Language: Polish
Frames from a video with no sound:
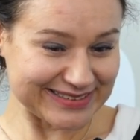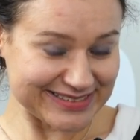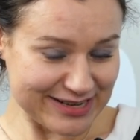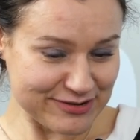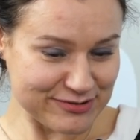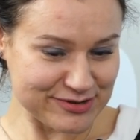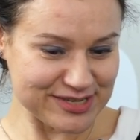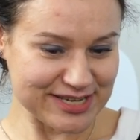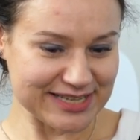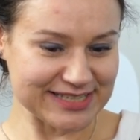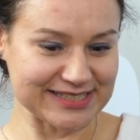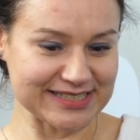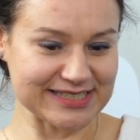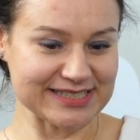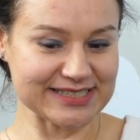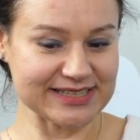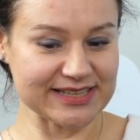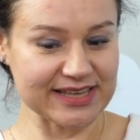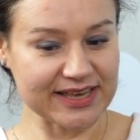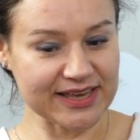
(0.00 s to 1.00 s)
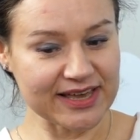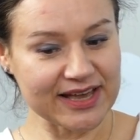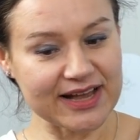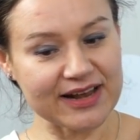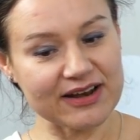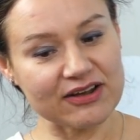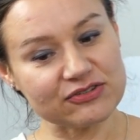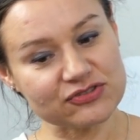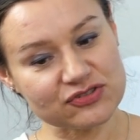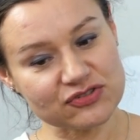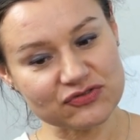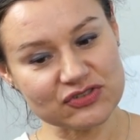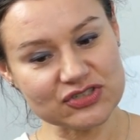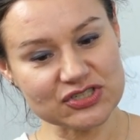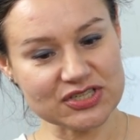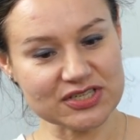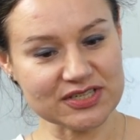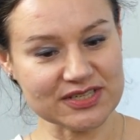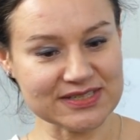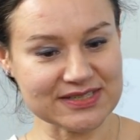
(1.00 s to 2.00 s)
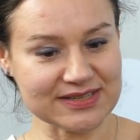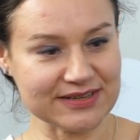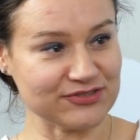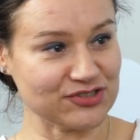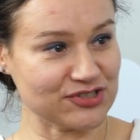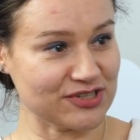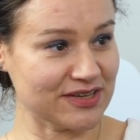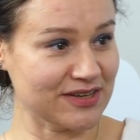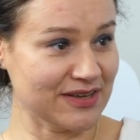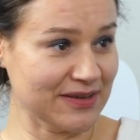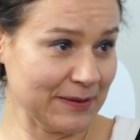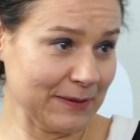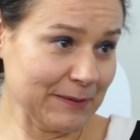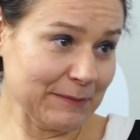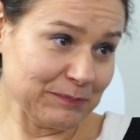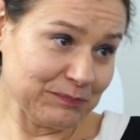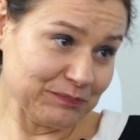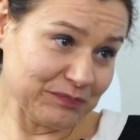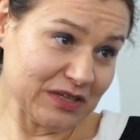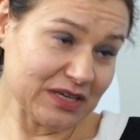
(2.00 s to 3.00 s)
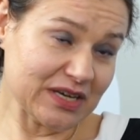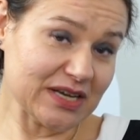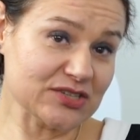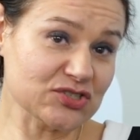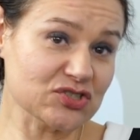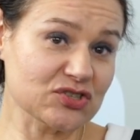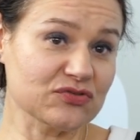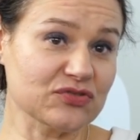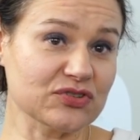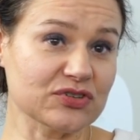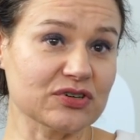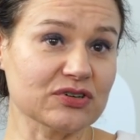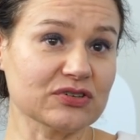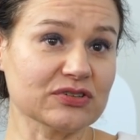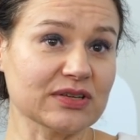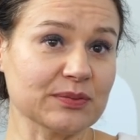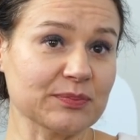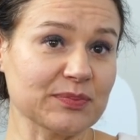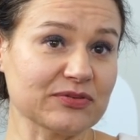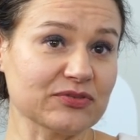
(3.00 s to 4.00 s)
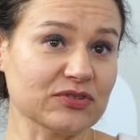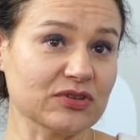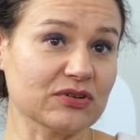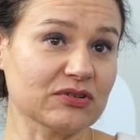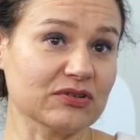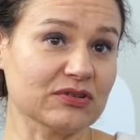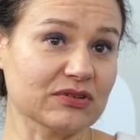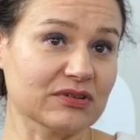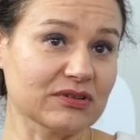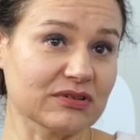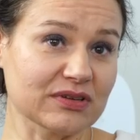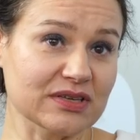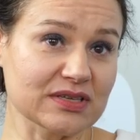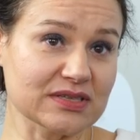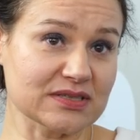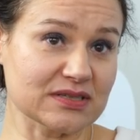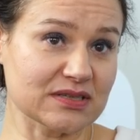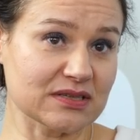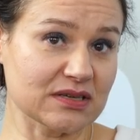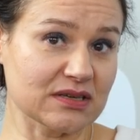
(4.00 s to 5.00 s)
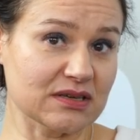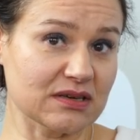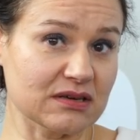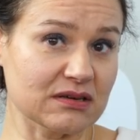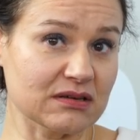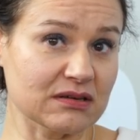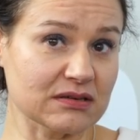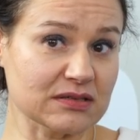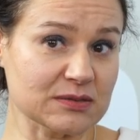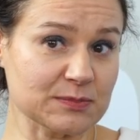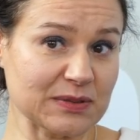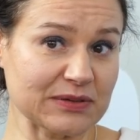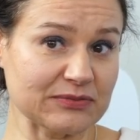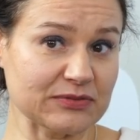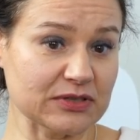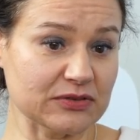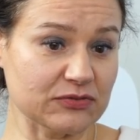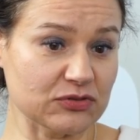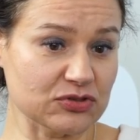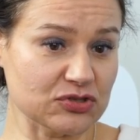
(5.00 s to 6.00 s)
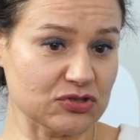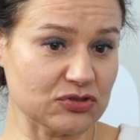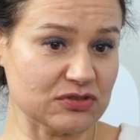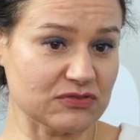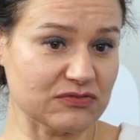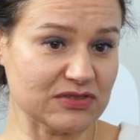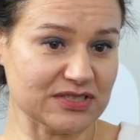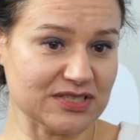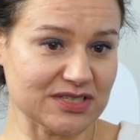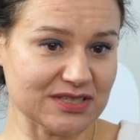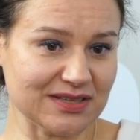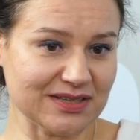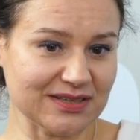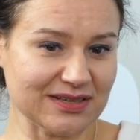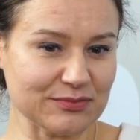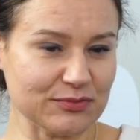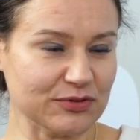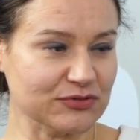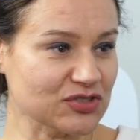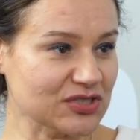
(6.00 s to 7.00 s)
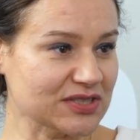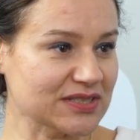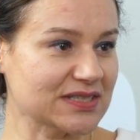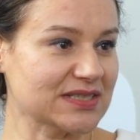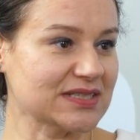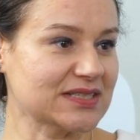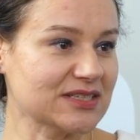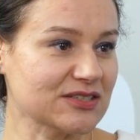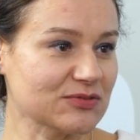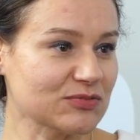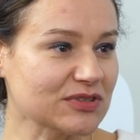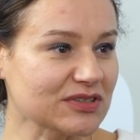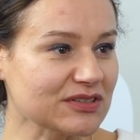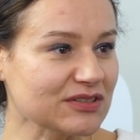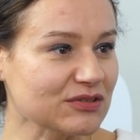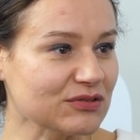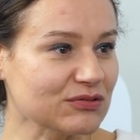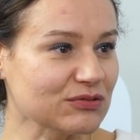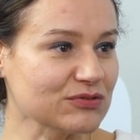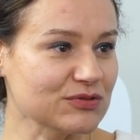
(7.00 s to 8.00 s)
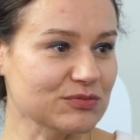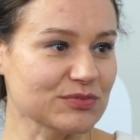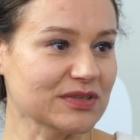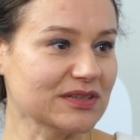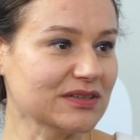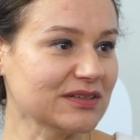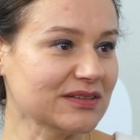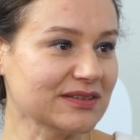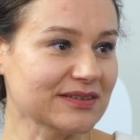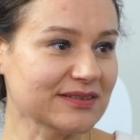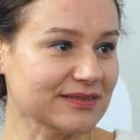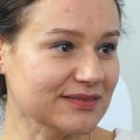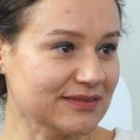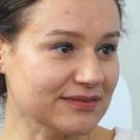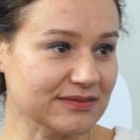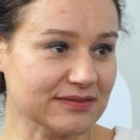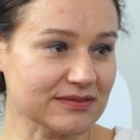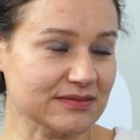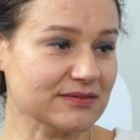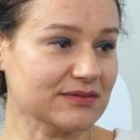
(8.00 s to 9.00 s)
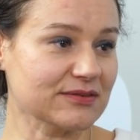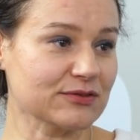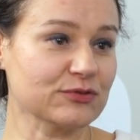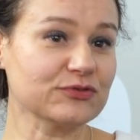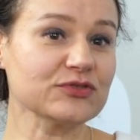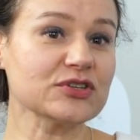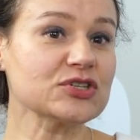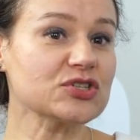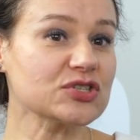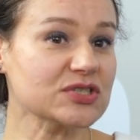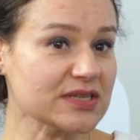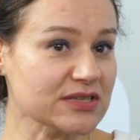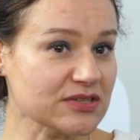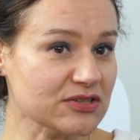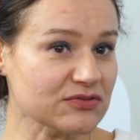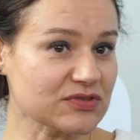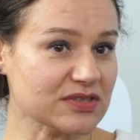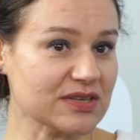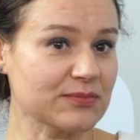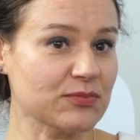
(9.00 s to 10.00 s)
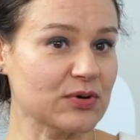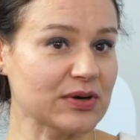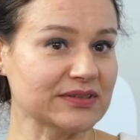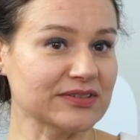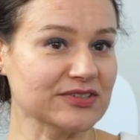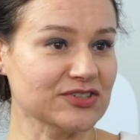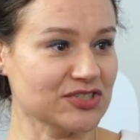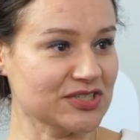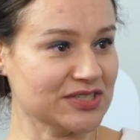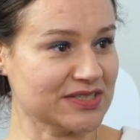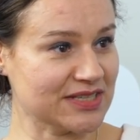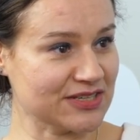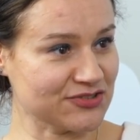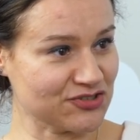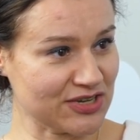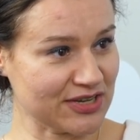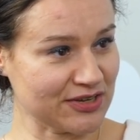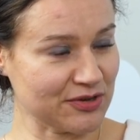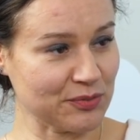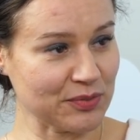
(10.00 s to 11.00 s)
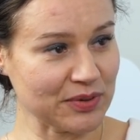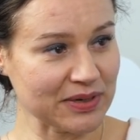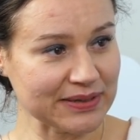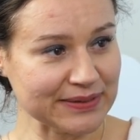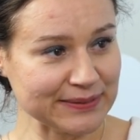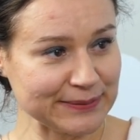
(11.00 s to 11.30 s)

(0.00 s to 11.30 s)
cały czas istnieje, ale oczywiście nie zawsze nie każdy wyrok na pewno e, jest tej e, sprawiedliwości odzwierciedleniem, bo wszyscy jesteśmy tylko ludźmi i również sędziowskie błędy się zdarzają.